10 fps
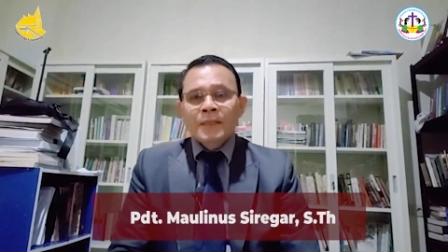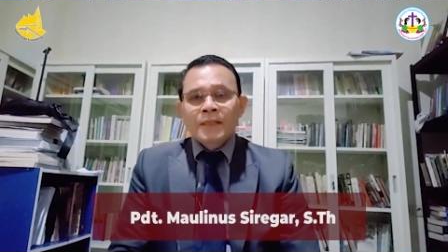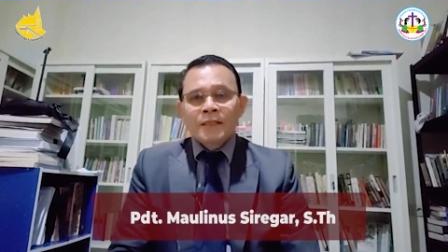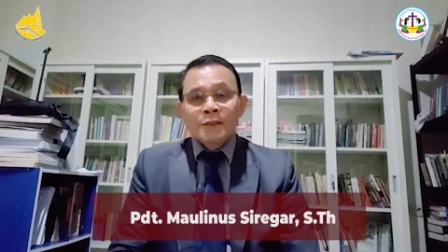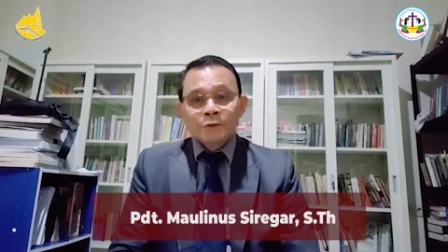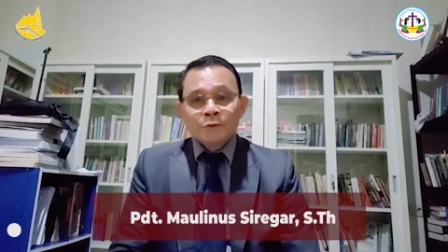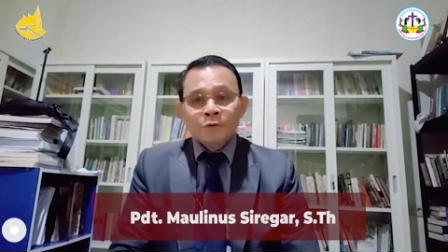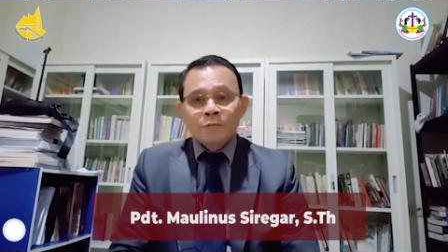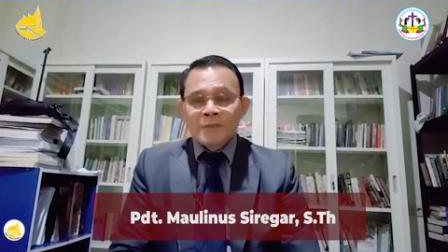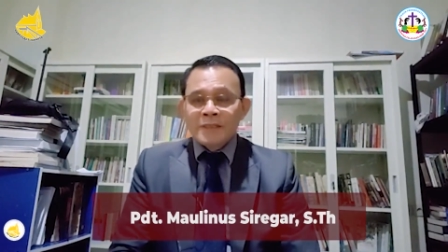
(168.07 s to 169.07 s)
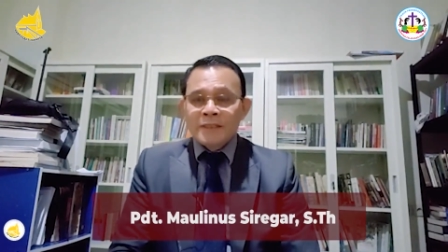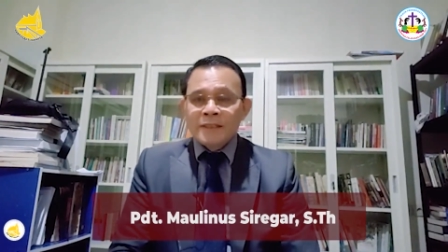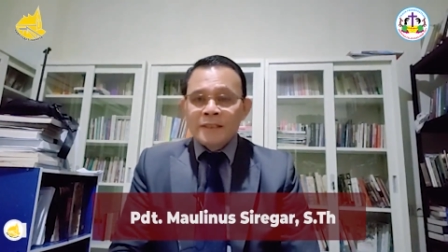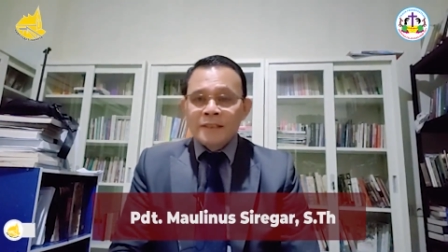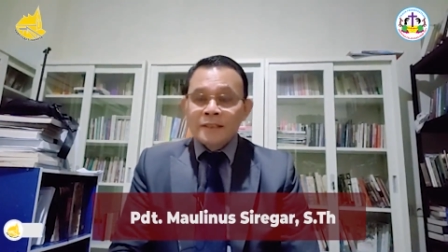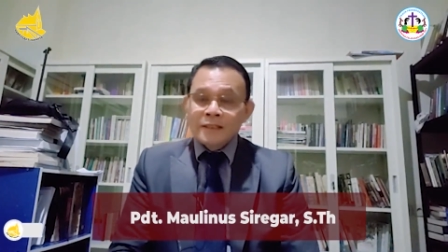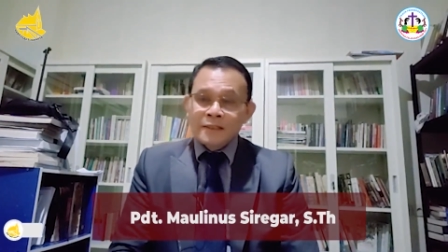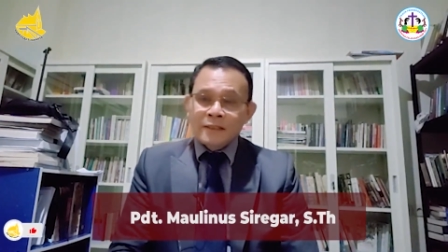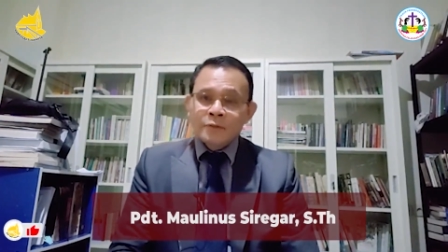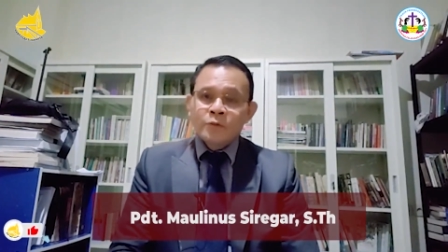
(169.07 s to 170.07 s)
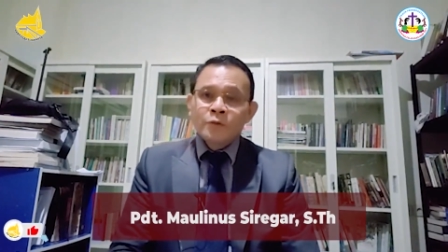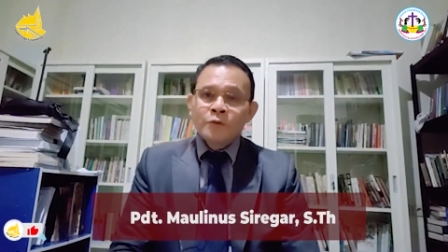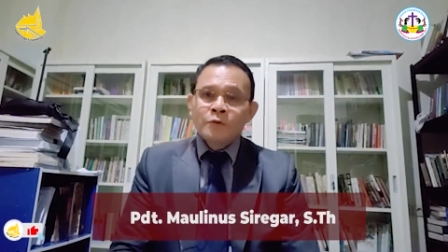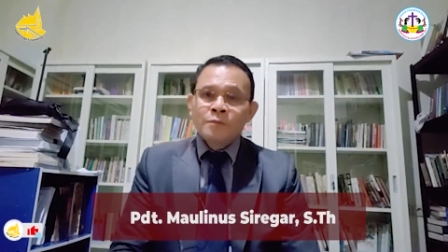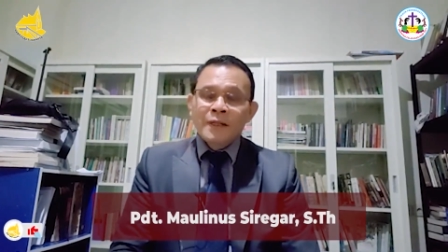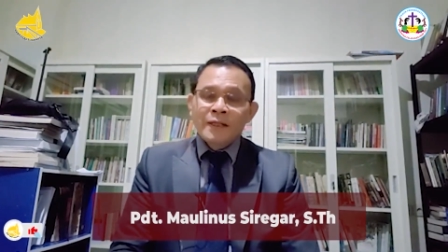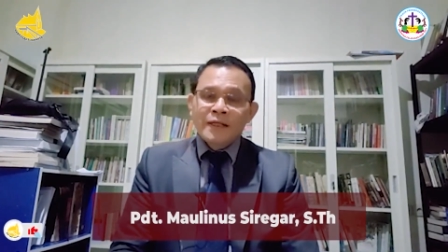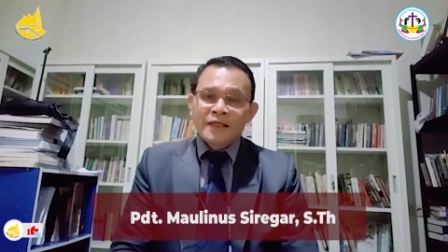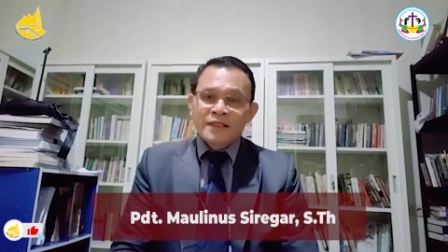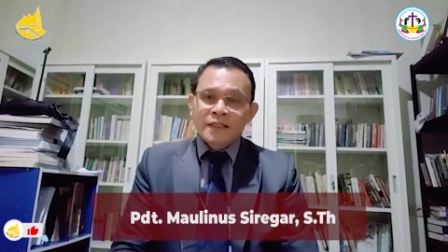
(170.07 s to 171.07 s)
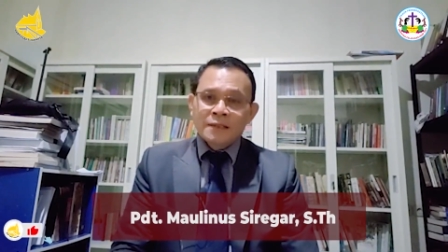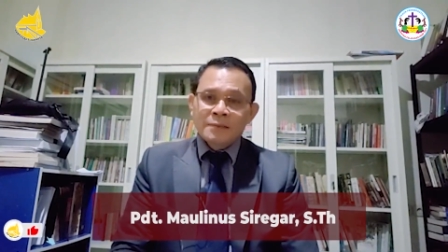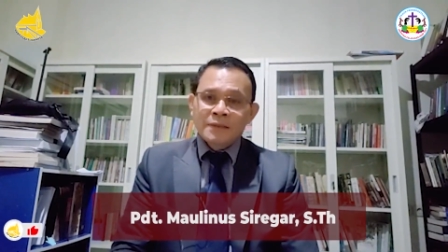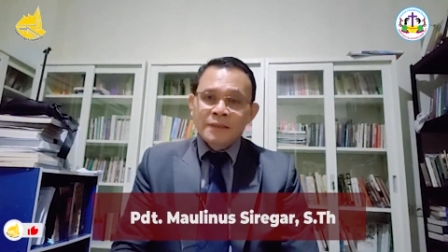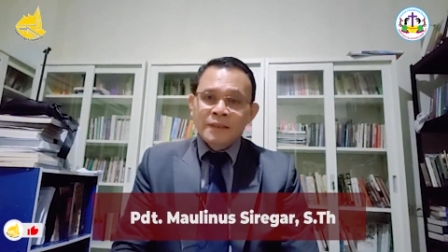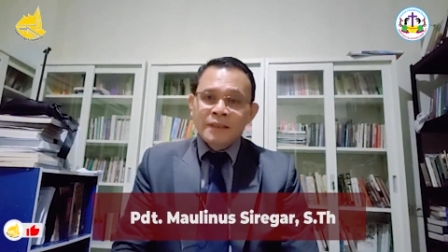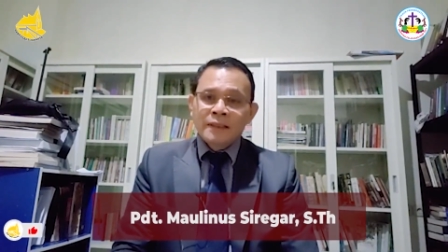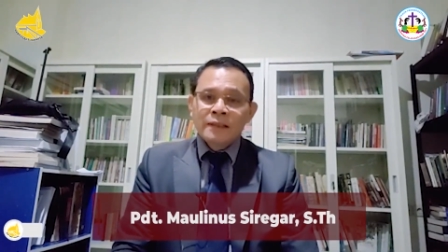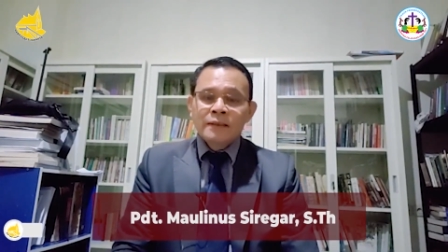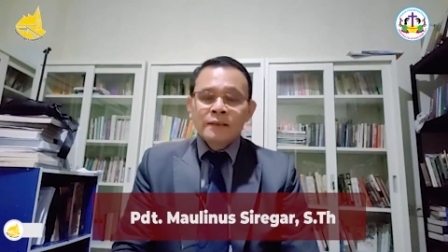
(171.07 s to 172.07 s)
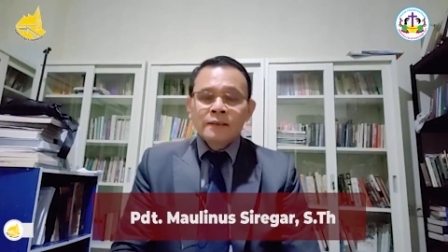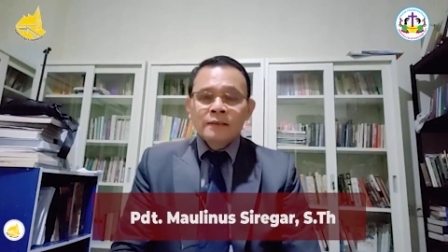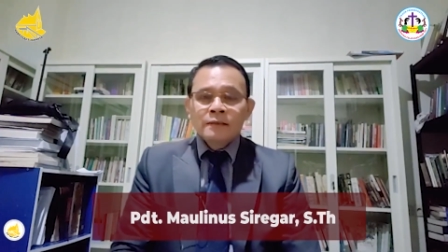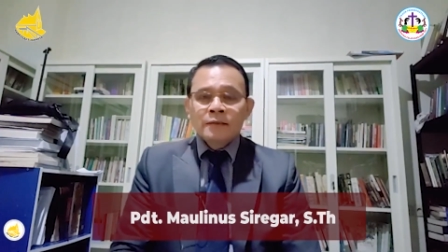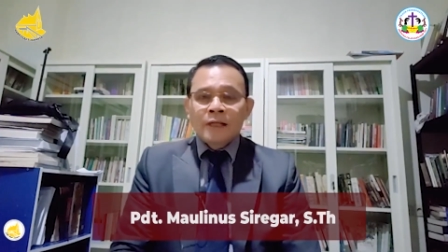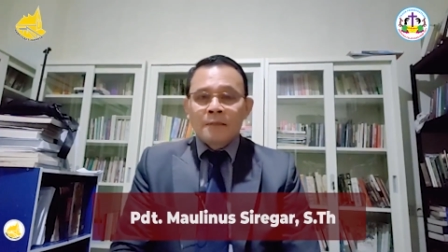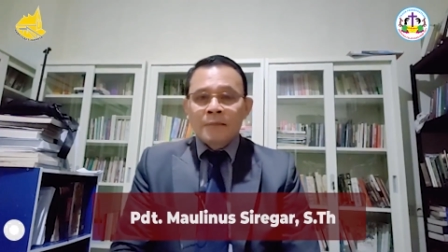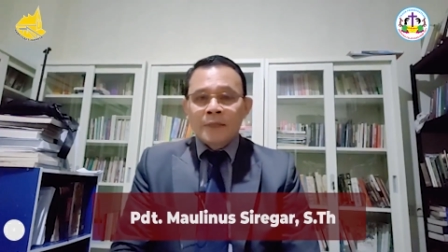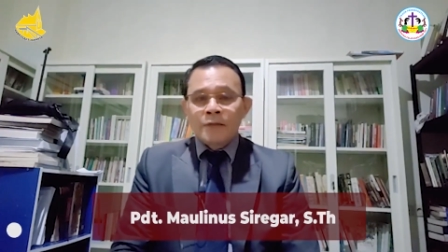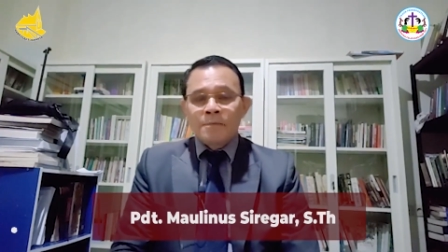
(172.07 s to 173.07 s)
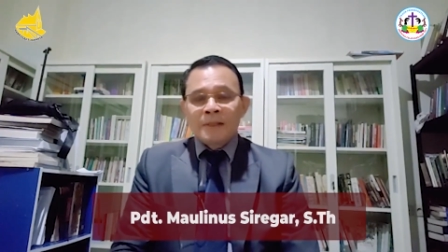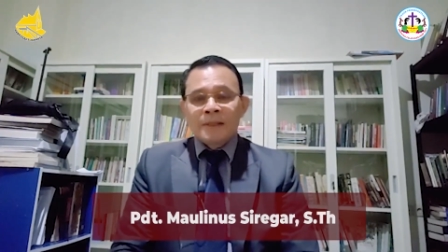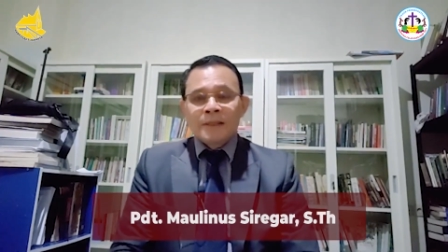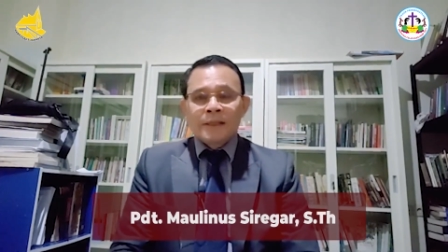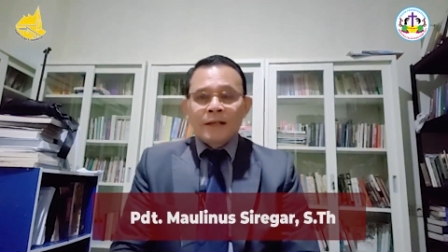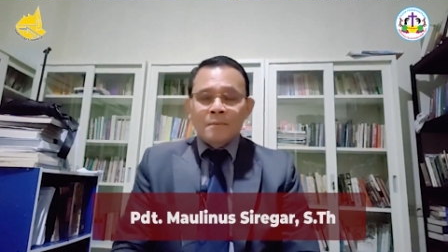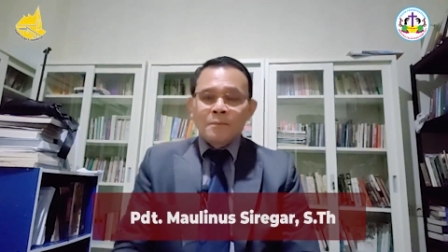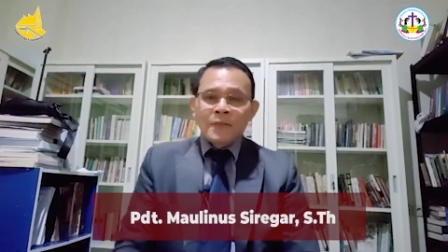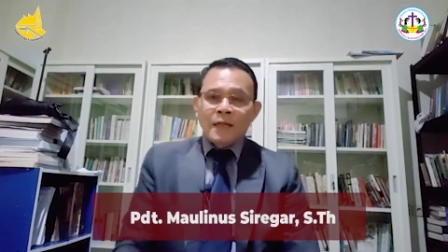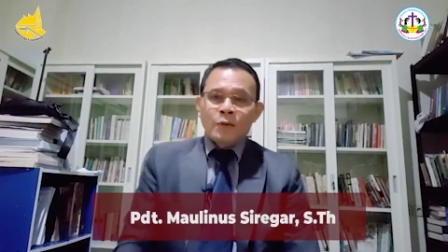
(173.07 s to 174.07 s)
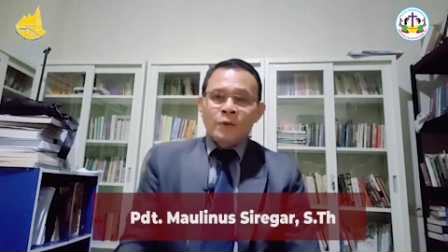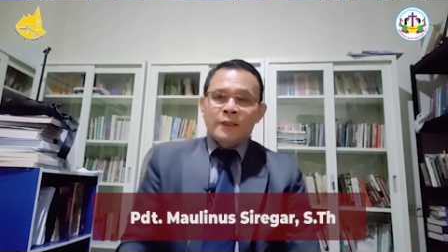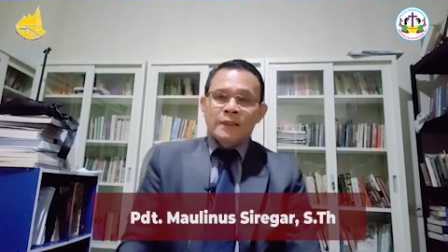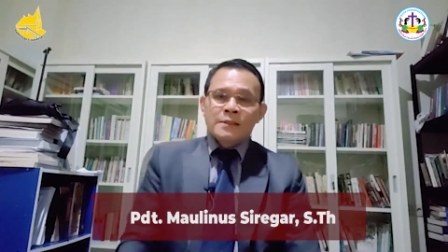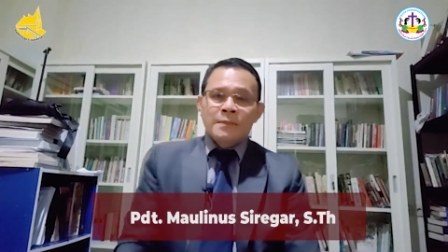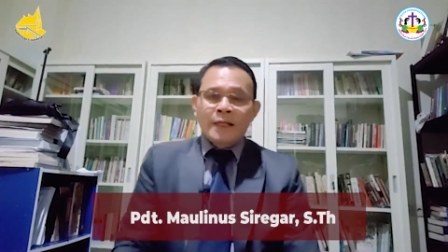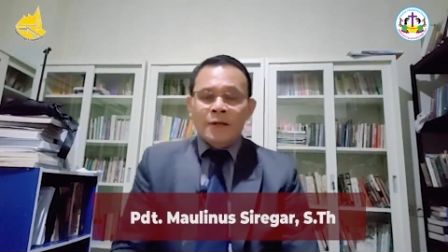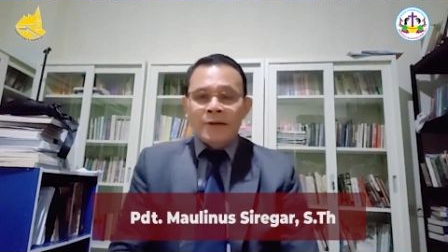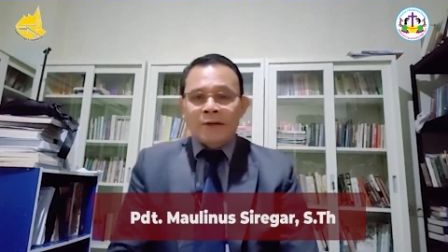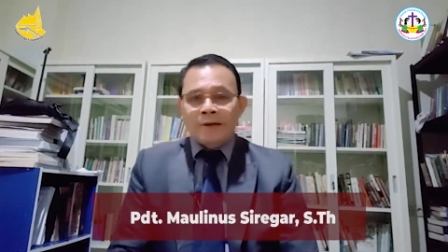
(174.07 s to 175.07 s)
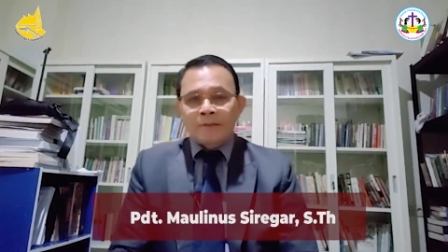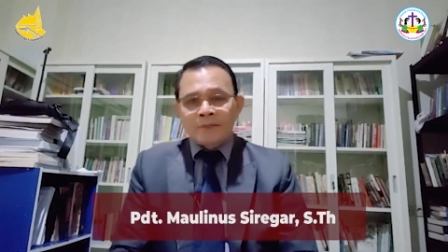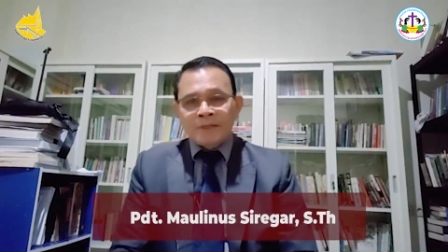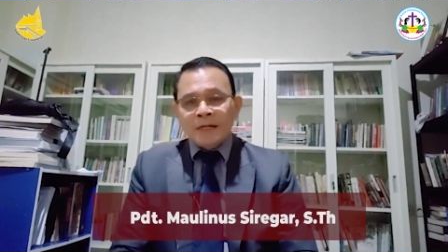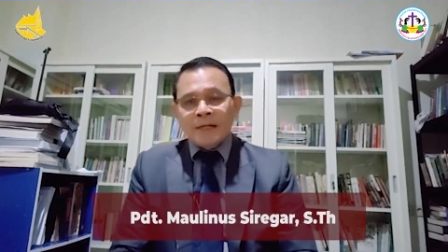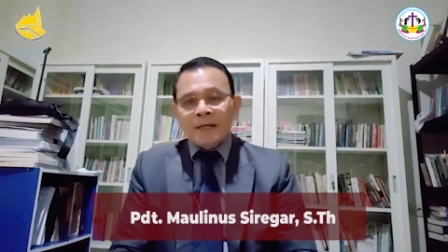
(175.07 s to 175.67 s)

Ini tentu menjadi salah satu bagian yang sangat penting dalam kehidupan kita, dalam perilaku kita sebagai orang-orang percaya,